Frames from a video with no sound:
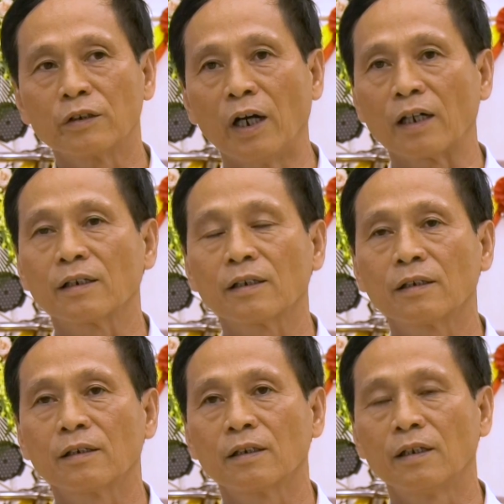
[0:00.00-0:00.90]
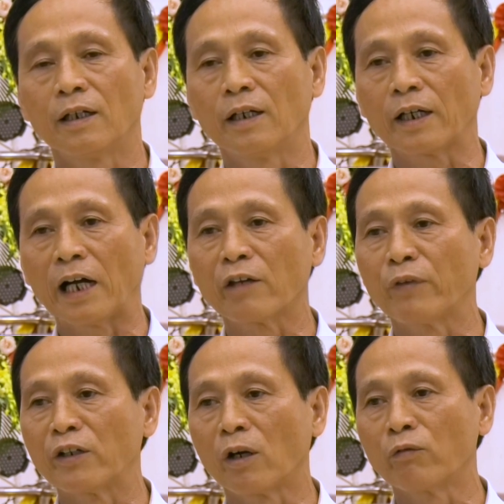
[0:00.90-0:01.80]
được À, các cái
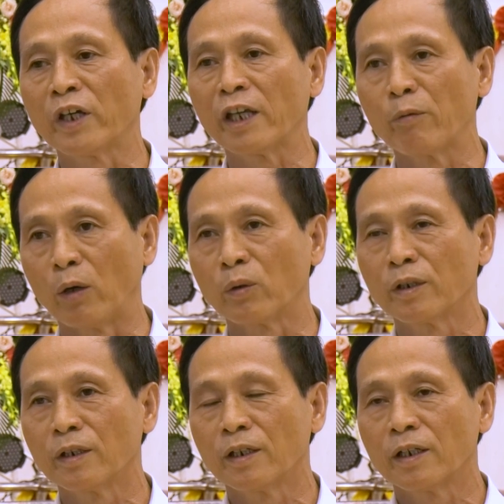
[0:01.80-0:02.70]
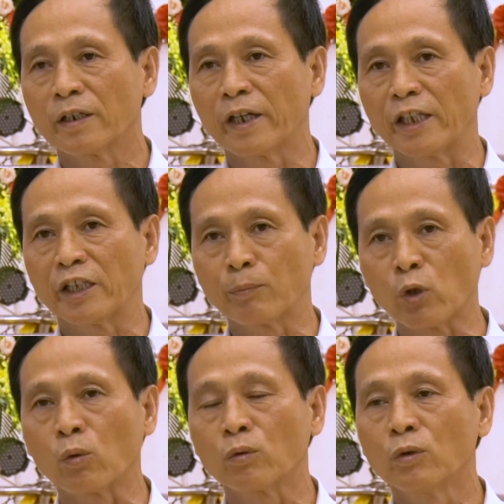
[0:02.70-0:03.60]
vận động viên tiêu biểu để tiếp
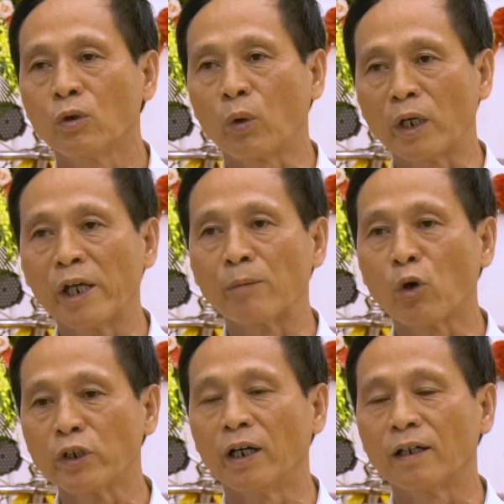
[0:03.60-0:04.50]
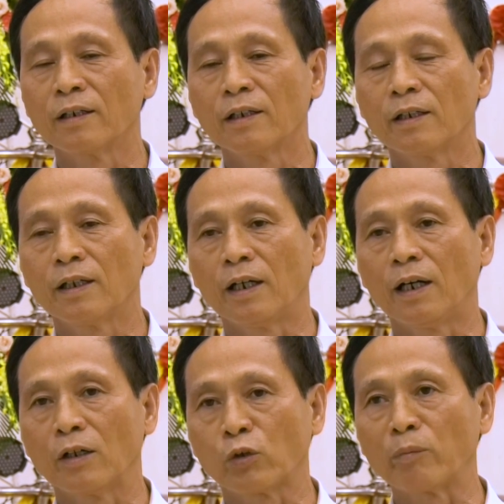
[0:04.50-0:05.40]
tục huấn luyện bồi dưỡng
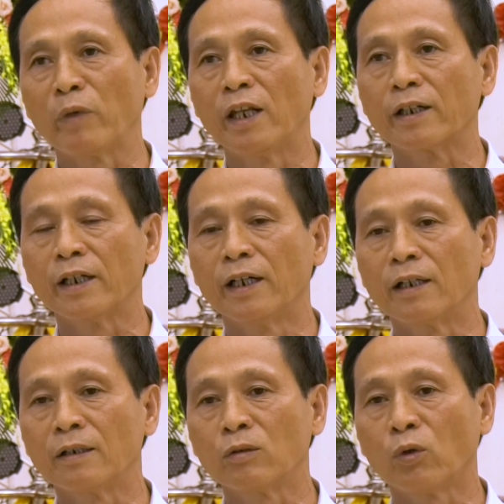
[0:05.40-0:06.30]
à, chuẩn bị lực lượng